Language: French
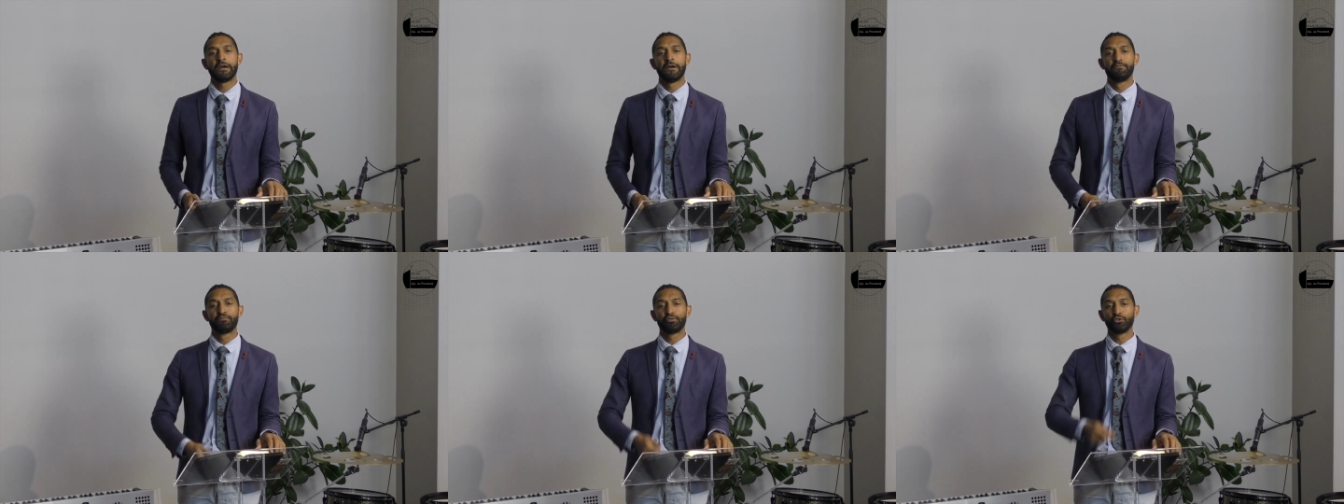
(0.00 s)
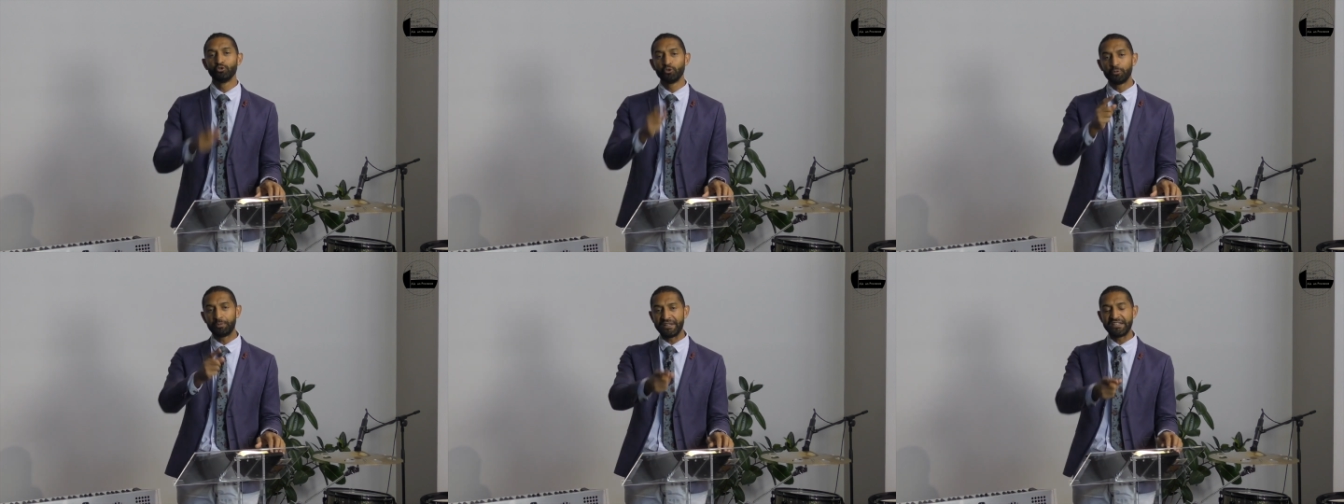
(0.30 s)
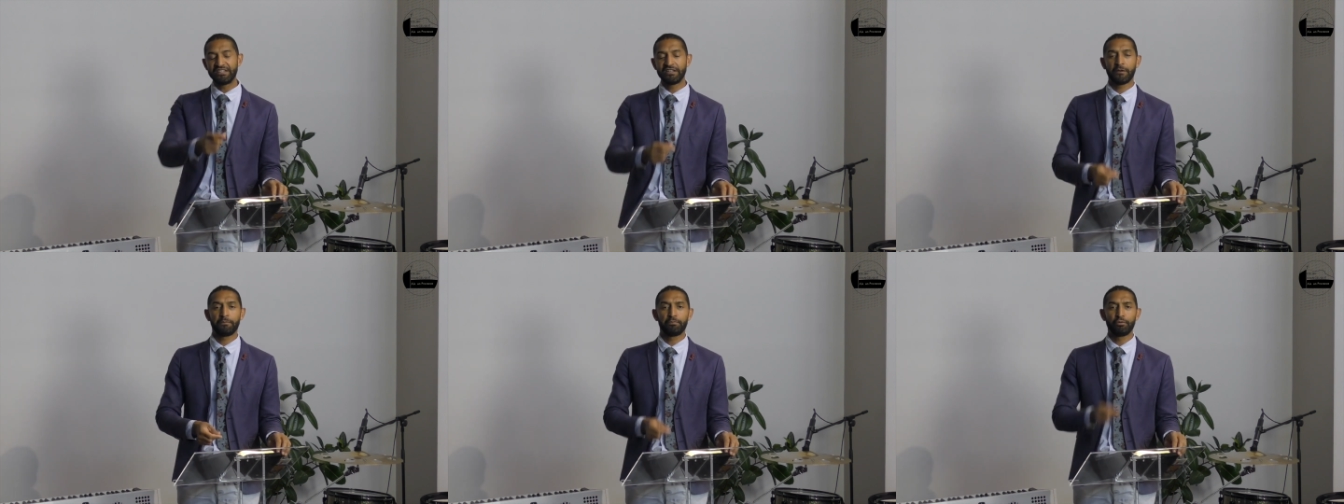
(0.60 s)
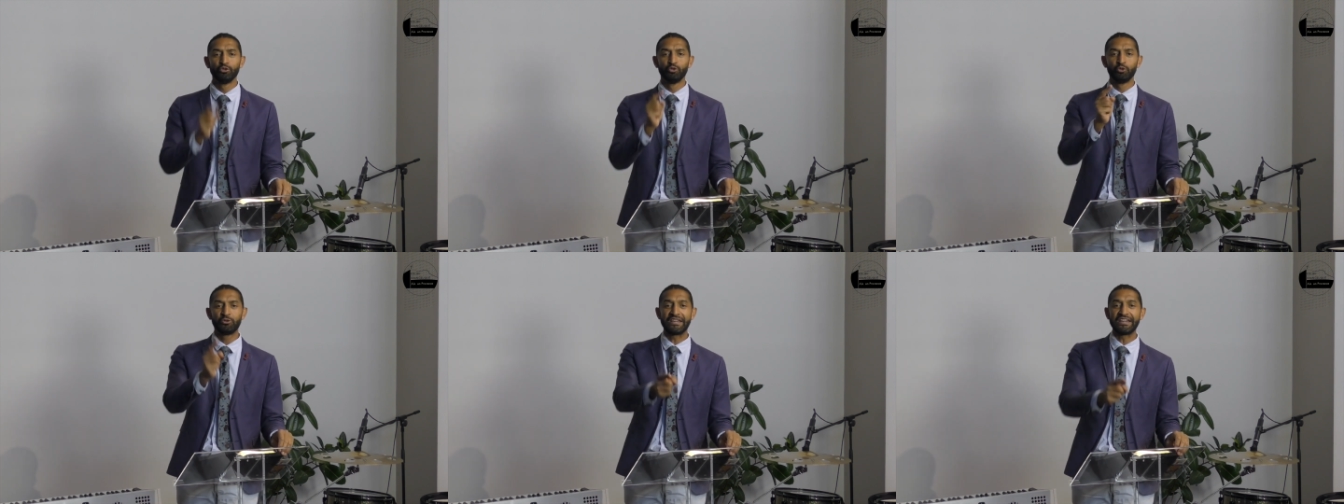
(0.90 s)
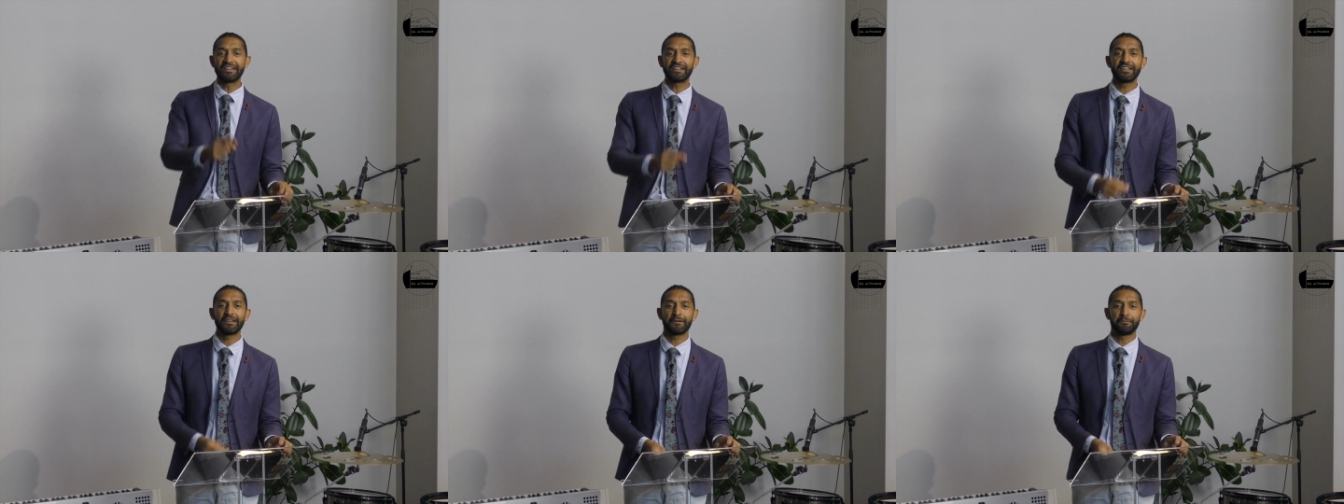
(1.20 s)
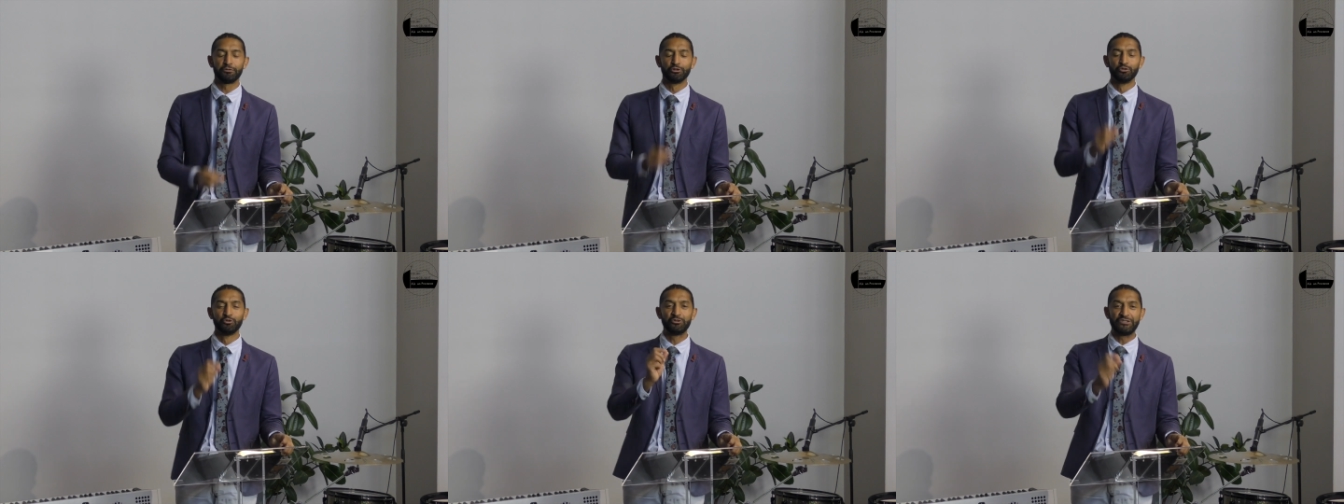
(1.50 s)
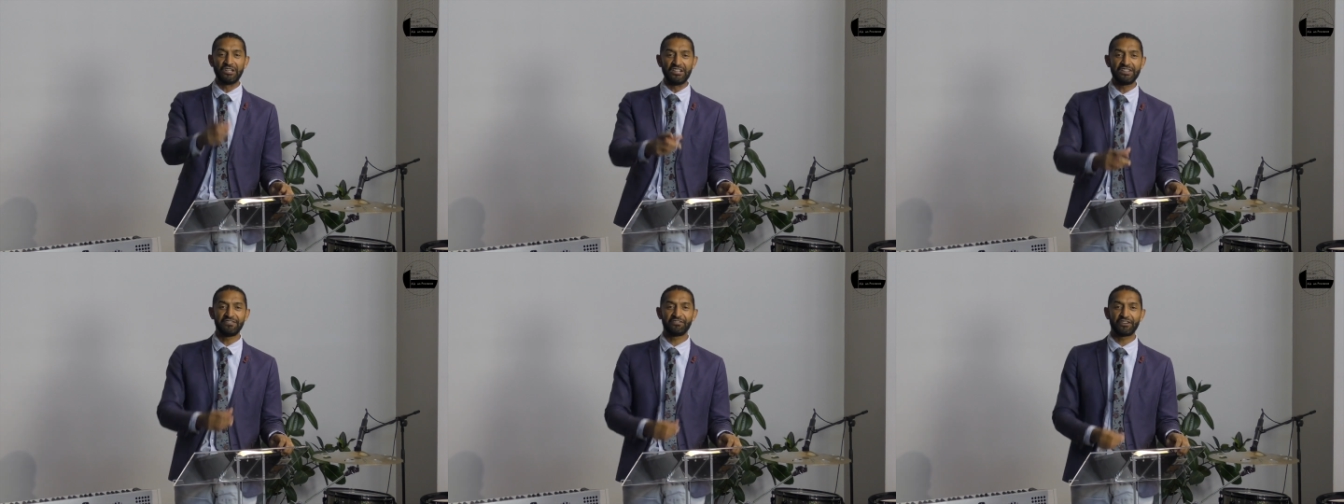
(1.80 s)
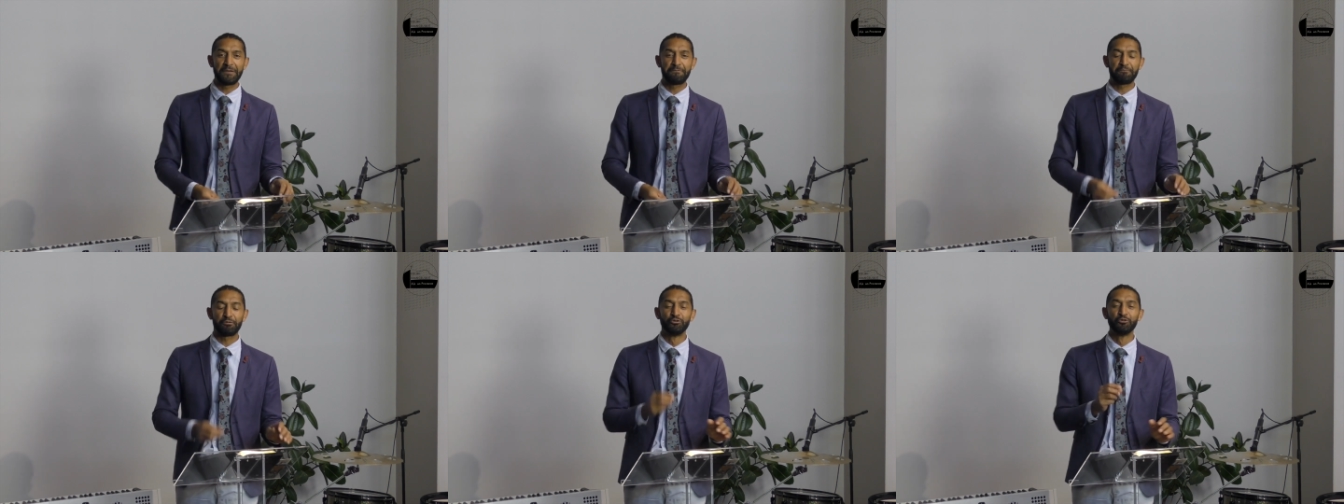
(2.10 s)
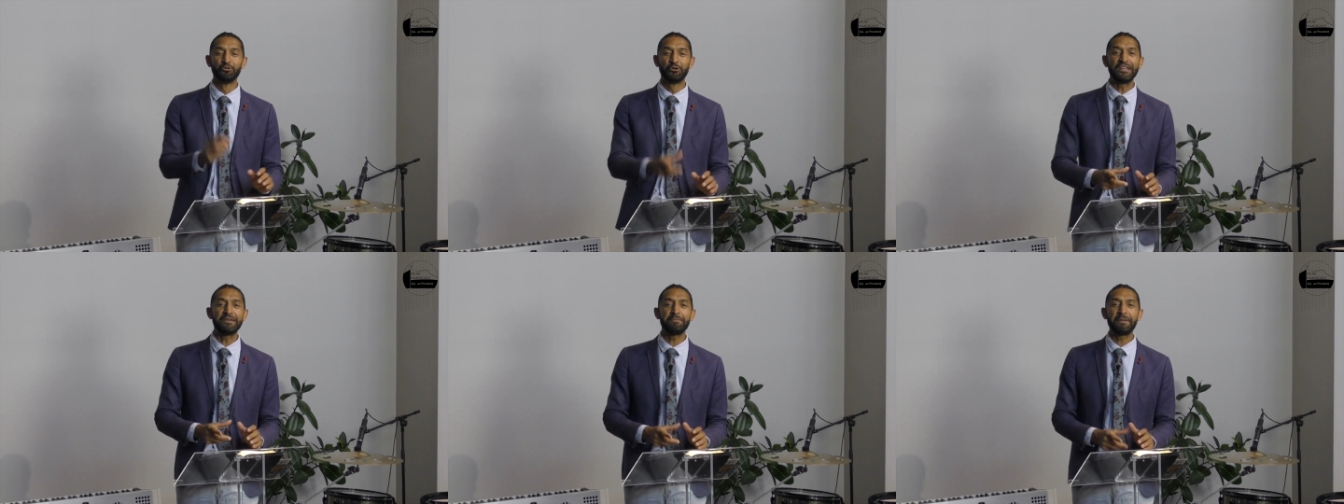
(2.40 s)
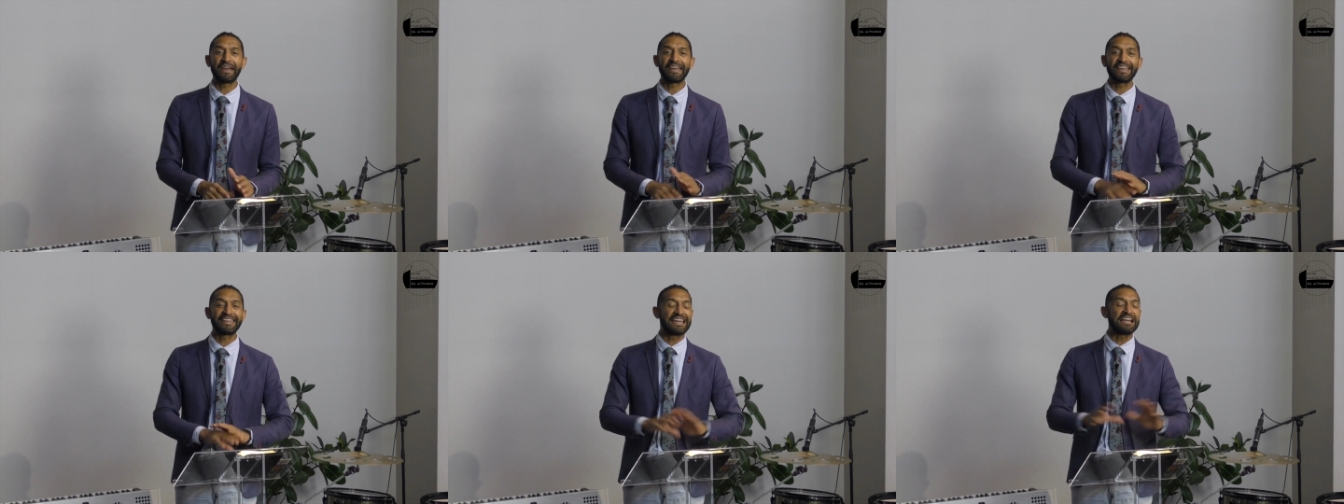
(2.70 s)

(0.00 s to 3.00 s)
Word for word: pour nous bénir, pour nous guérir, pour nous délivrer, pour nous libérer,